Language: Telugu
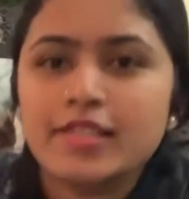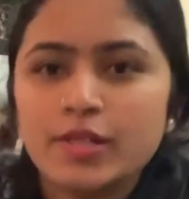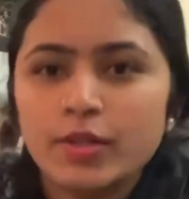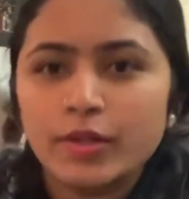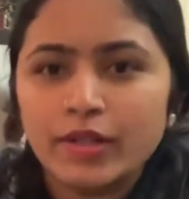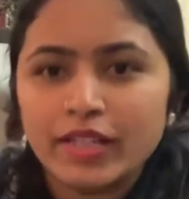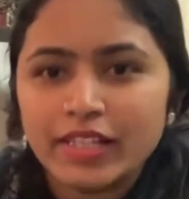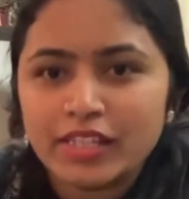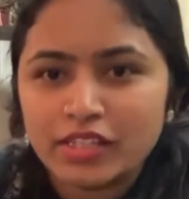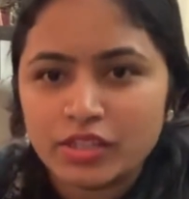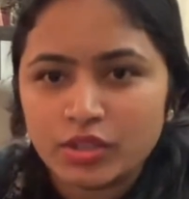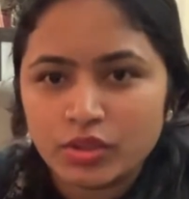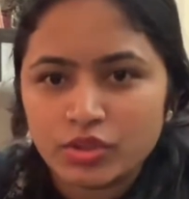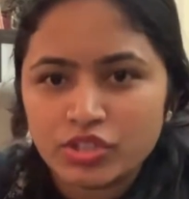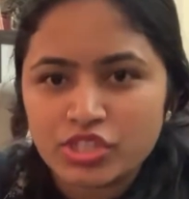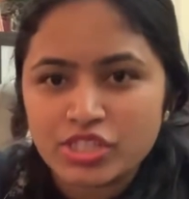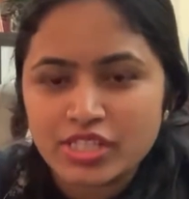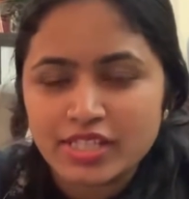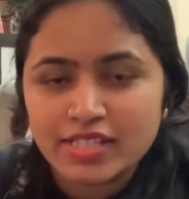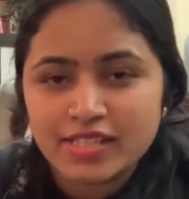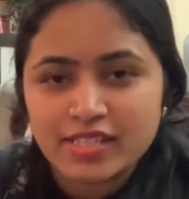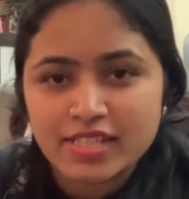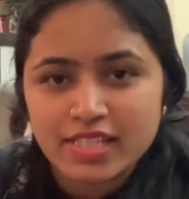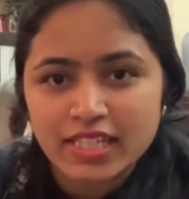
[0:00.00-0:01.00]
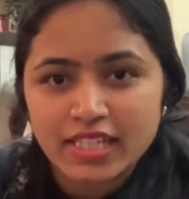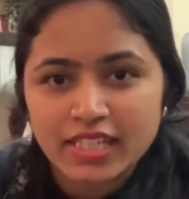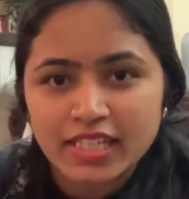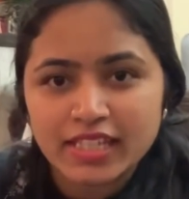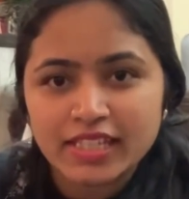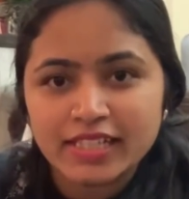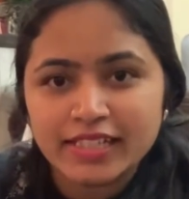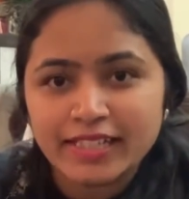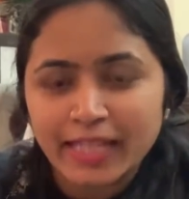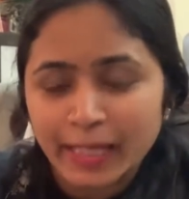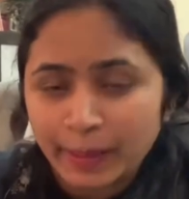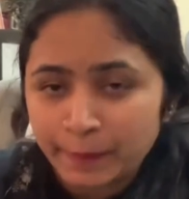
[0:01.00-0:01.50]
సో ఇది వచ్చేసి
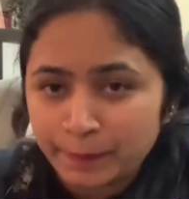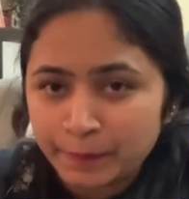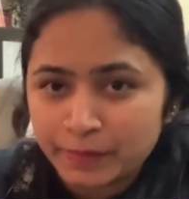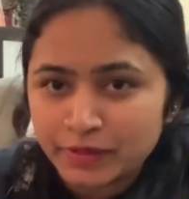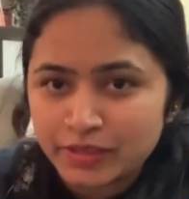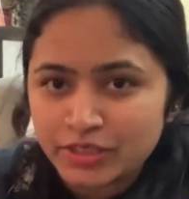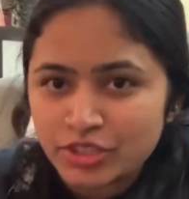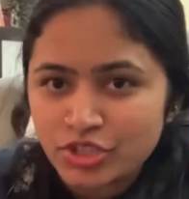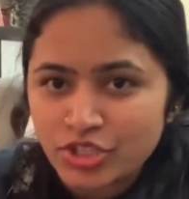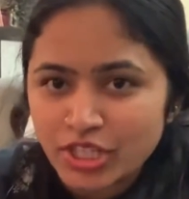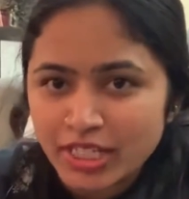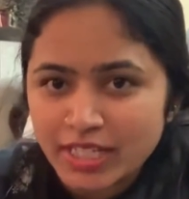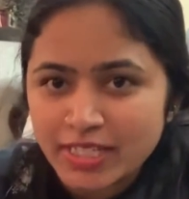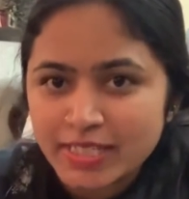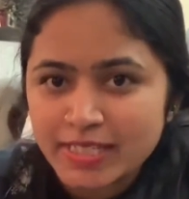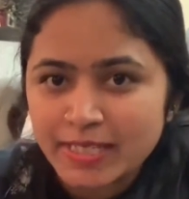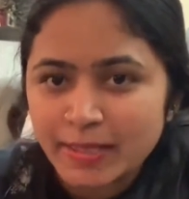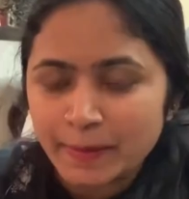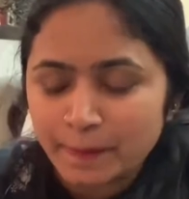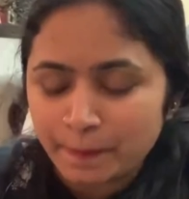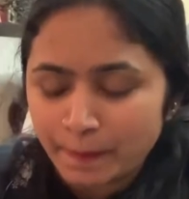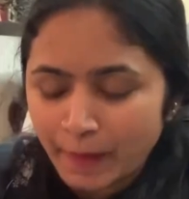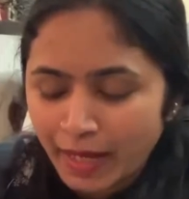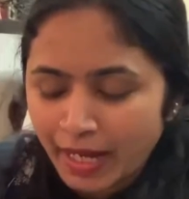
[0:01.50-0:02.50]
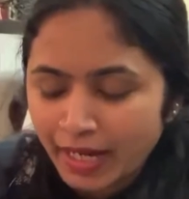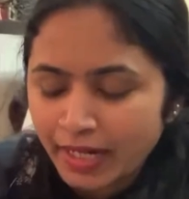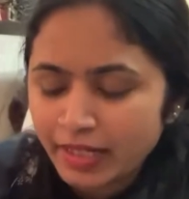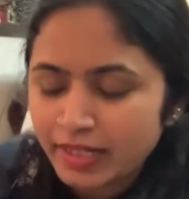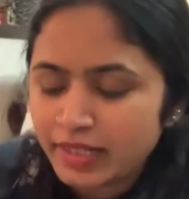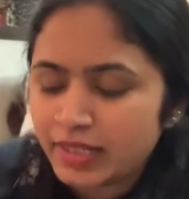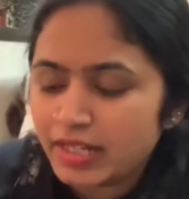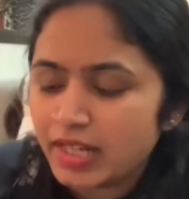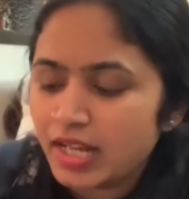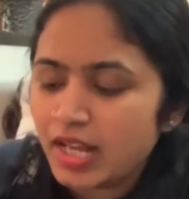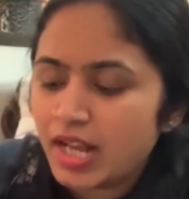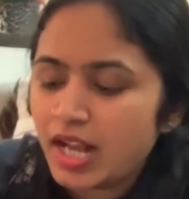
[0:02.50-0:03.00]
ఇది డైపర్ చేంజింగ్
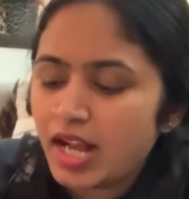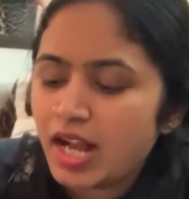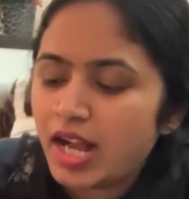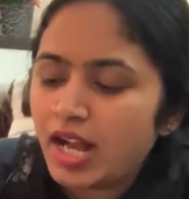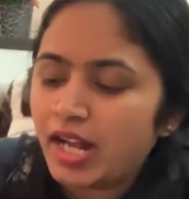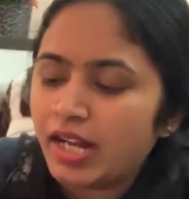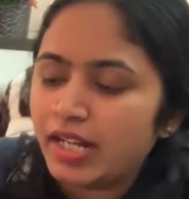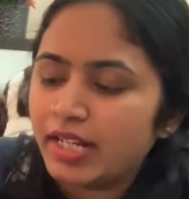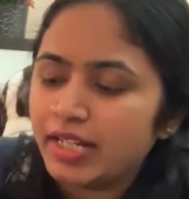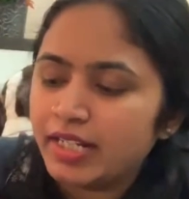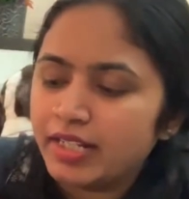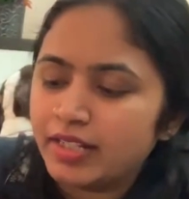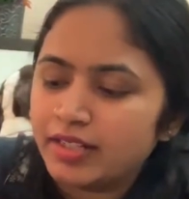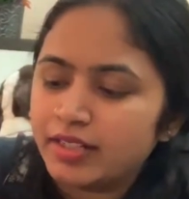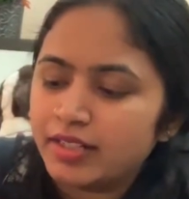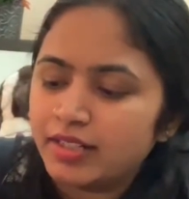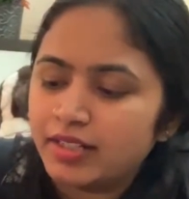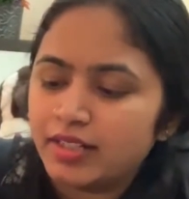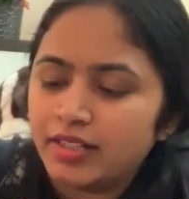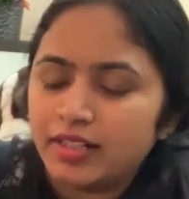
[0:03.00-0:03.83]
మ్యాట్ అండ్